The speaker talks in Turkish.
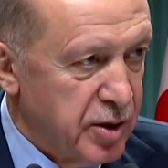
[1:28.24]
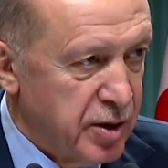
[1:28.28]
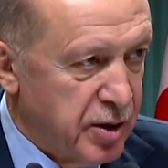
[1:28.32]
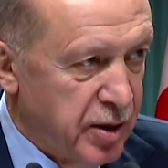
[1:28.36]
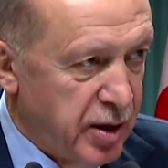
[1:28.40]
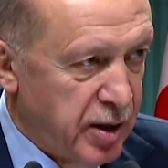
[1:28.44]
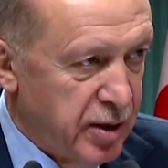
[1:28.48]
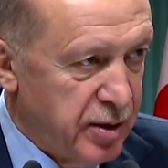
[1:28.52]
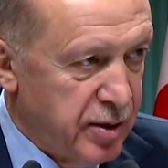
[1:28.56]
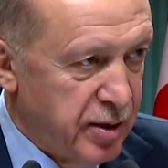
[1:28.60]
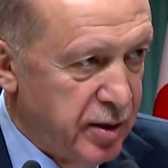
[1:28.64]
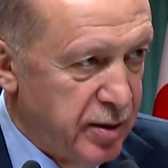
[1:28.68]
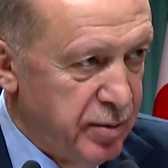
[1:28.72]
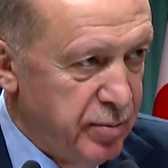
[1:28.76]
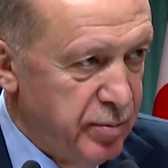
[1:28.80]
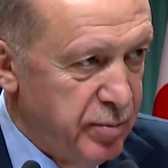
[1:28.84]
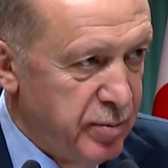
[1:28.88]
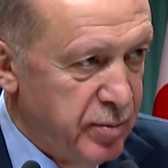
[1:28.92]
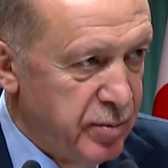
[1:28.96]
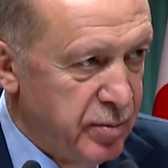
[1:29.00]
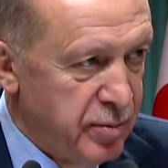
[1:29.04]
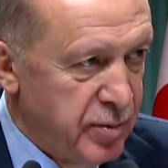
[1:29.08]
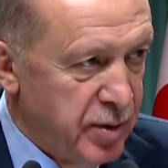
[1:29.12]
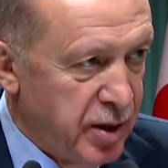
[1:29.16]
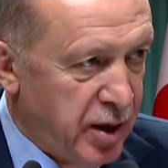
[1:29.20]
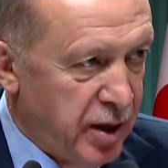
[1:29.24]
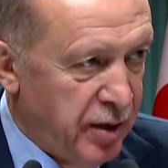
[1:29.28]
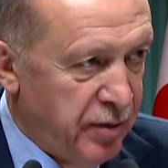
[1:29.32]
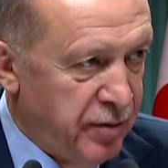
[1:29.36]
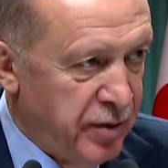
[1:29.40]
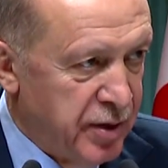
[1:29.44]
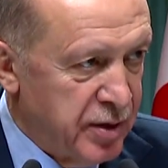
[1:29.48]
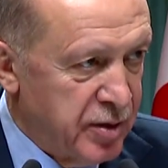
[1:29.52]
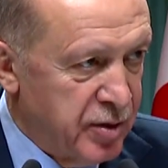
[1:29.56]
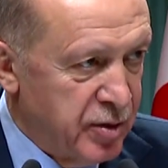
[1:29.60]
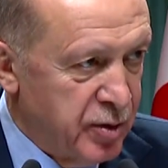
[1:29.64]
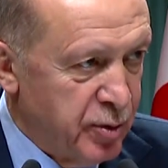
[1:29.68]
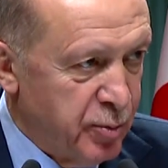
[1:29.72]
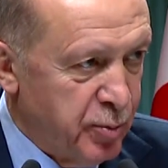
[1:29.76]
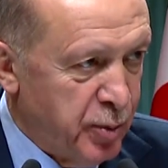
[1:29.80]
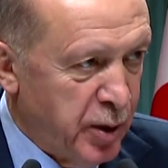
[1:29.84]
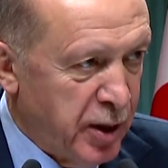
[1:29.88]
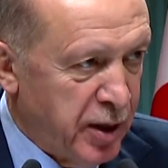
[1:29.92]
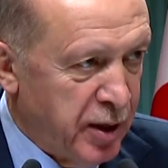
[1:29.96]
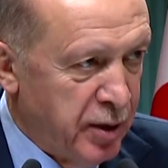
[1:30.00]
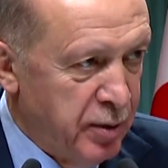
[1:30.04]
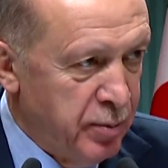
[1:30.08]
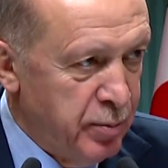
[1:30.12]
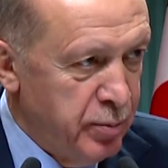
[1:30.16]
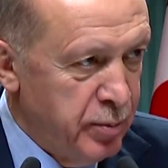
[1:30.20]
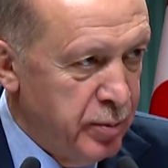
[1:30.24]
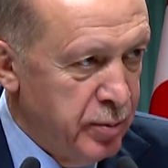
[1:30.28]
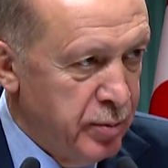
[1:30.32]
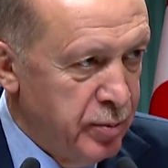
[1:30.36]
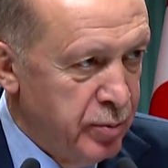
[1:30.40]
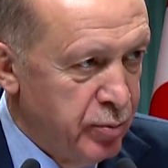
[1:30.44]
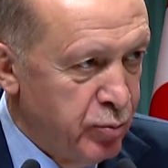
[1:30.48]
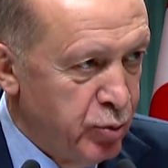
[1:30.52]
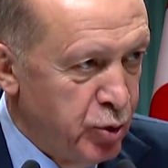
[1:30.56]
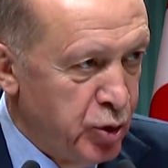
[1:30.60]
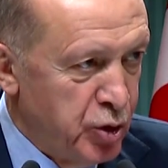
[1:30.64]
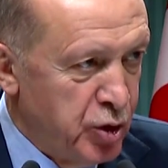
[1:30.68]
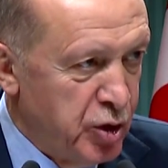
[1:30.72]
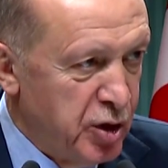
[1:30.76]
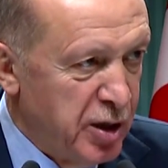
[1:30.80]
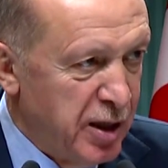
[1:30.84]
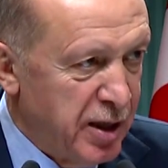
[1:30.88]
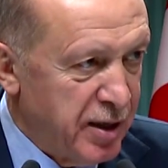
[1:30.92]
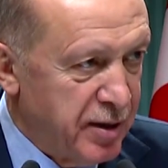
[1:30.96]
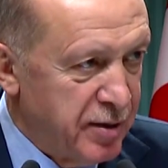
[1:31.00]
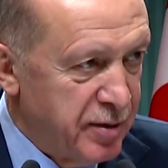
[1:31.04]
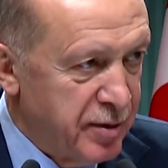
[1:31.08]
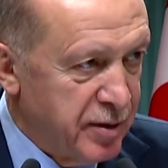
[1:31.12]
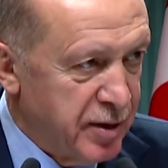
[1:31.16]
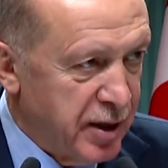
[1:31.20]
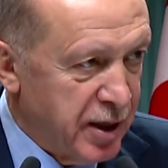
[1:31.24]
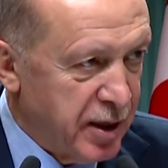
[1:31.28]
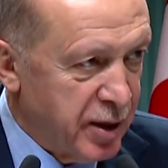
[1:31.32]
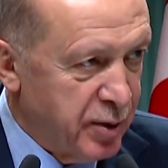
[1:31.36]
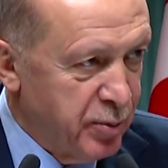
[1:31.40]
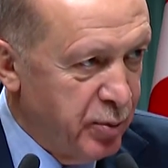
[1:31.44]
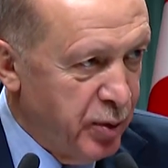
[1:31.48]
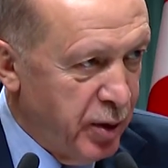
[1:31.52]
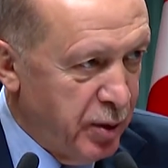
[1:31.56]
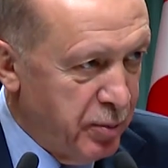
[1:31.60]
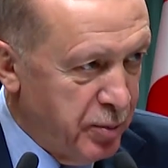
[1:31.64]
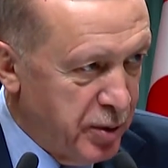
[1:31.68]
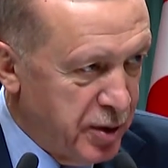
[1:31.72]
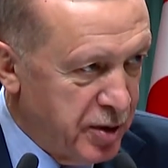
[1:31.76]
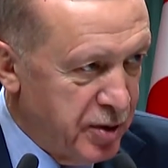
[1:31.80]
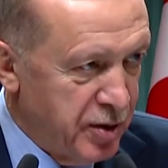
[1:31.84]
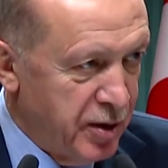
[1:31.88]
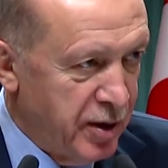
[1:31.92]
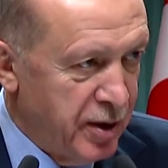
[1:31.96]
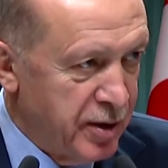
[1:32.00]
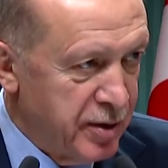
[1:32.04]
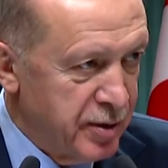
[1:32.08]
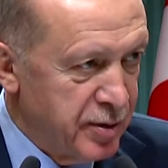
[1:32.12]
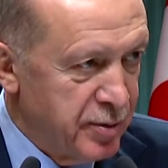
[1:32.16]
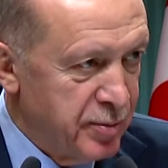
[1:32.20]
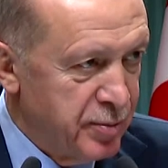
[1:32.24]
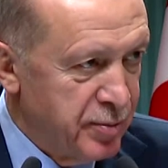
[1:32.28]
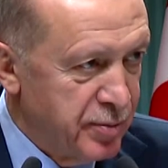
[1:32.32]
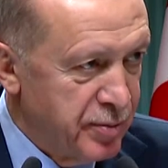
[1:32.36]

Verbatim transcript: Gıda Tarım, Hayvancılık Bakanım bu işi yakın takibi alması lazım.